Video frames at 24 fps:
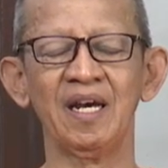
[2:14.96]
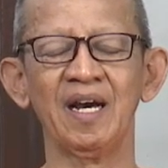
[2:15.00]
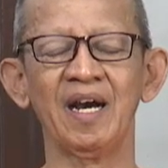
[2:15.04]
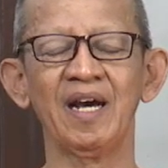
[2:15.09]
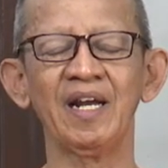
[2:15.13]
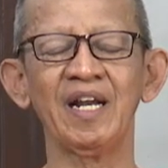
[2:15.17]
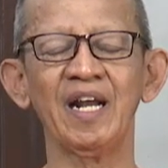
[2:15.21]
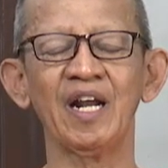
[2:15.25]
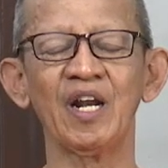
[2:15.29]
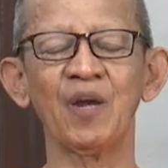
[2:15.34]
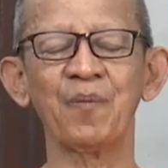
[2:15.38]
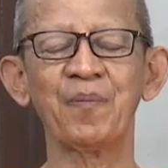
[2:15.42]
ข
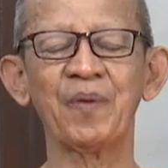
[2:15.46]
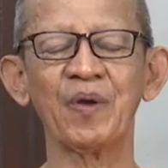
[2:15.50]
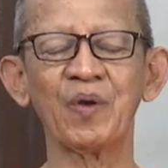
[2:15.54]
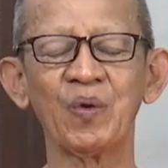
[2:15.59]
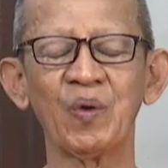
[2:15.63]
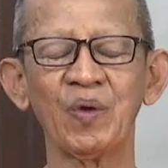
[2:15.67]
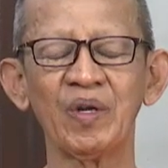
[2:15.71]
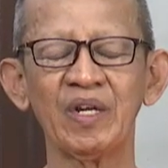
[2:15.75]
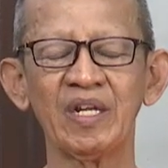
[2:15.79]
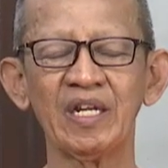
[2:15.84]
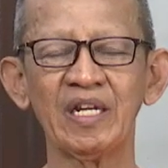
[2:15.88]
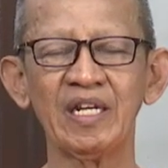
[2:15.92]
ณะเราเป็นค
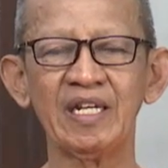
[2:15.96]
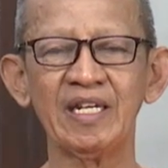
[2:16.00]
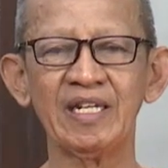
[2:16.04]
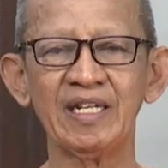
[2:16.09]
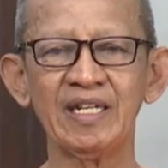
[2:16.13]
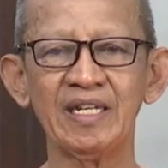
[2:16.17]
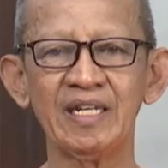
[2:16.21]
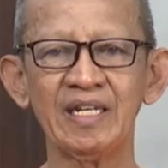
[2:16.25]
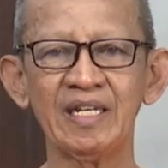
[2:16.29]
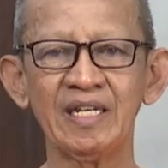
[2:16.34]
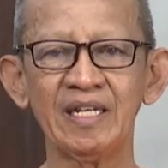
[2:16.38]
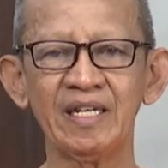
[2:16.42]
น
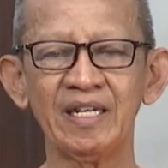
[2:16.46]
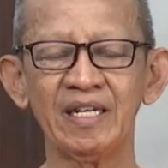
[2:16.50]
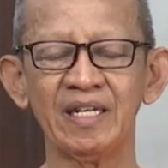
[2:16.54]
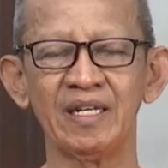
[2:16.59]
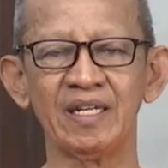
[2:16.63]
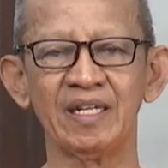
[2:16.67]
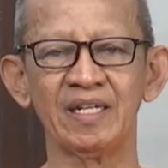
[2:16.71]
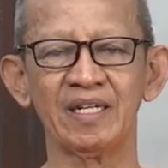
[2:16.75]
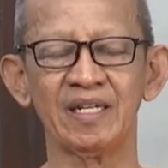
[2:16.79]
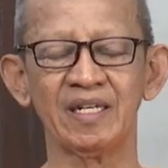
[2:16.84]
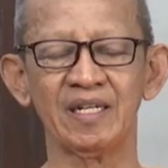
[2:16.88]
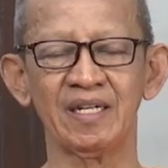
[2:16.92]

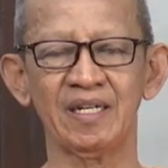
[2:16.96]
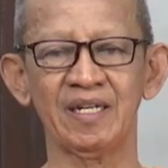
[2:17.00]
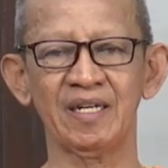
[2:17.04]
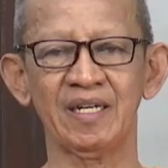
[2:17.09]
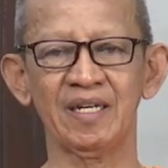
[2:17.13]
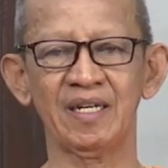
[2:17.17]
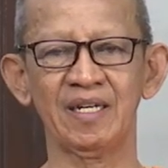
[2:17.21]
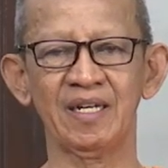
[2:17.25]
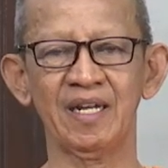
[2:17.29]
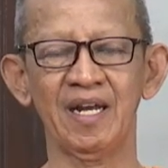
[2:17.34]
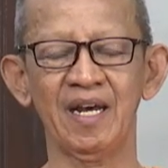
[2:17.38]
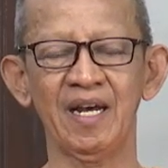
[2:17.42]

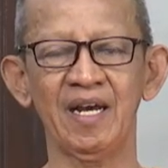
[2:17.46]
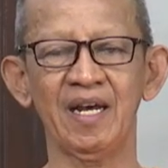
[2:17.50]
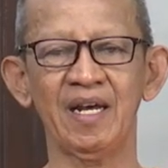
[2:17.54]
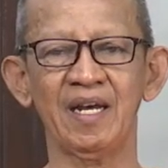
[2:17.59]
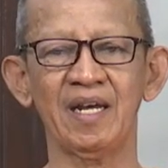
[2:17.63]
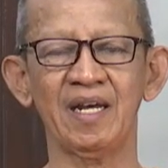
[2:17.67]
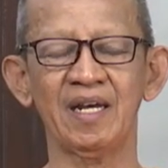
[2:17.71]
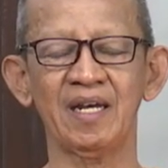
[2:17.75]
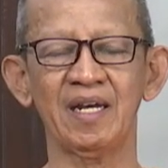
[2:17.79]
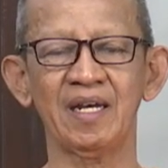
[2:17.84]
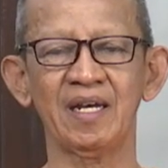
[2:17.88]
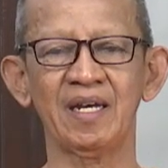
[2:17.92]
ดีๆนะ
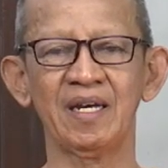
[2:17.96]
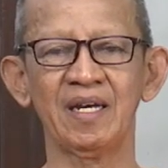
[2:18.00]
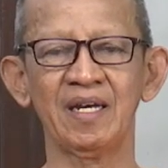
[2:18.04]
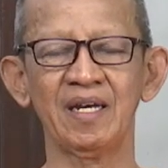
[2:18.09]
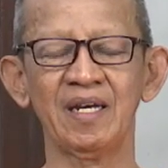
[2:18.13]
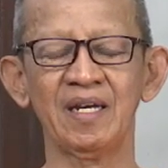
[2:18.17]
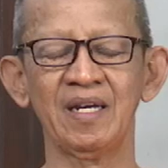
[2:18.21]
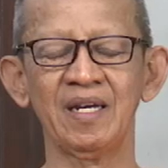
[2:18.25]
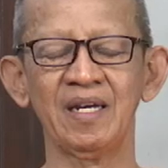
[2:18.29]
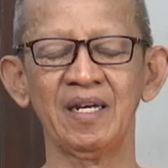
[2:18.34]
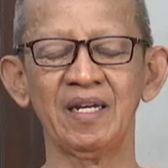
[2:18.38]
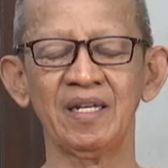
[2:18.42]

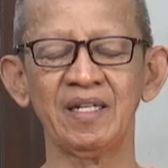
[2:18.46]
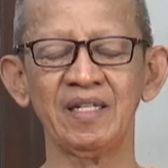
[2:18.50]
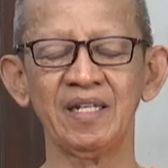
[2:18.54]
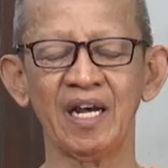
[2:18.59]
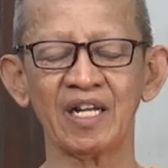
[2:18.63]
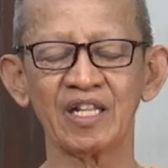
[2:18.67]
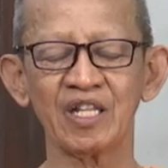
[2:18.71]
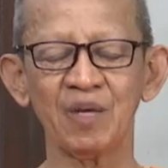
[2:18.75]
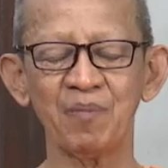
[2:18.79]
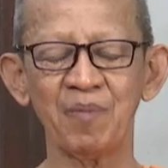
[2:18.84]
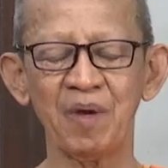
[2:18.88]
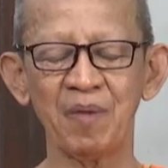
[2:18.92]
ยัง
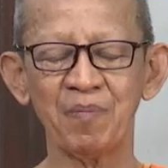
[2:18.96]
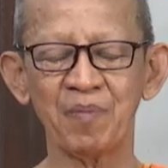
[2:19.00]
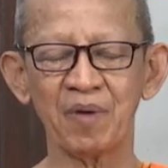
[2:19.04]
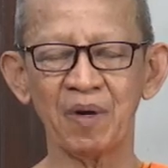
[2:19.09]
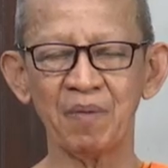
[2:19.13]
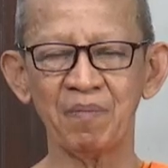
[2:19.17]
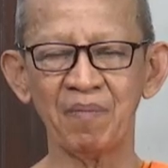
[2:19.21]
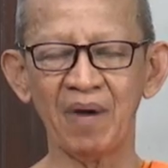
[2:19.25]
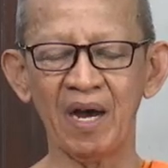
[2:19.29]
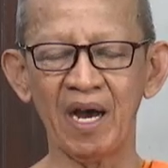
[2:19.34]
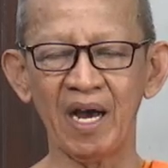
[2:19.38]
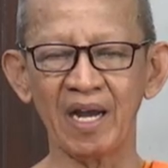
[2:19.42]
ต้องไม่ประ
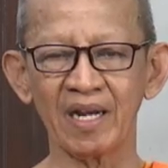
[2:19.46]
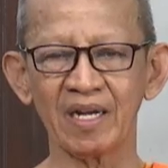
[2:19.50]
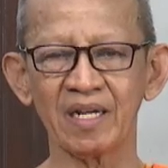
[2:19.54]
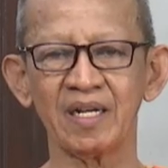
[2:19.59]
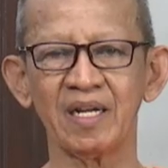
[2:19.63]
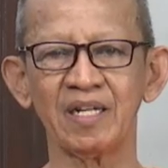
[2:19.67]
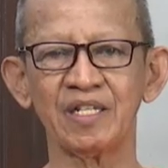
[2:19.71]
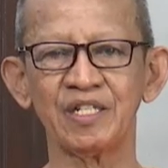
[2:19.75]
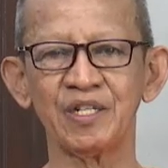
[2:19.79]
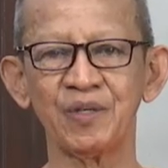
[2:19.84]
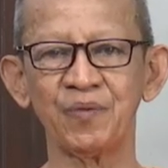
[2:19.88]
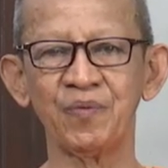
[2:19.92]
มาทใน
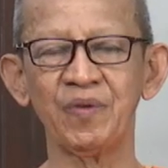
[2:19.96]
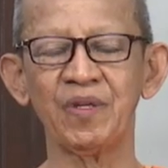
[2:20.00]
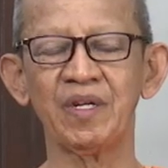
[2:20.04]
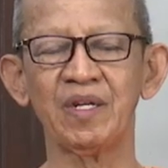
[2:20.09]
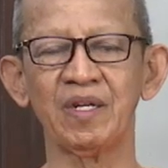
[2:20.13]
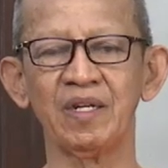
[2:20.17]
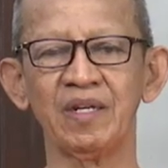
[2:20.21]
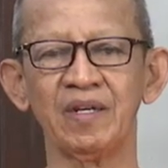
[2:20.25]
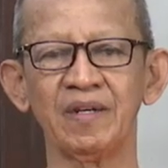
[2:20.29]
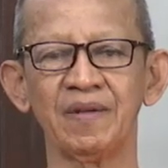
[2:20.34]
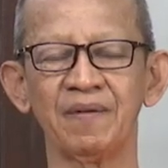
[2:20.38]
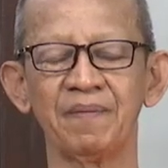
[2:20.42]
ชีวิต
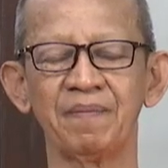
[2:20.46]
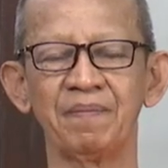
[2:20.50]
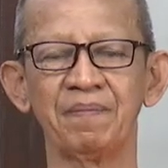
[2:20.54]
เลย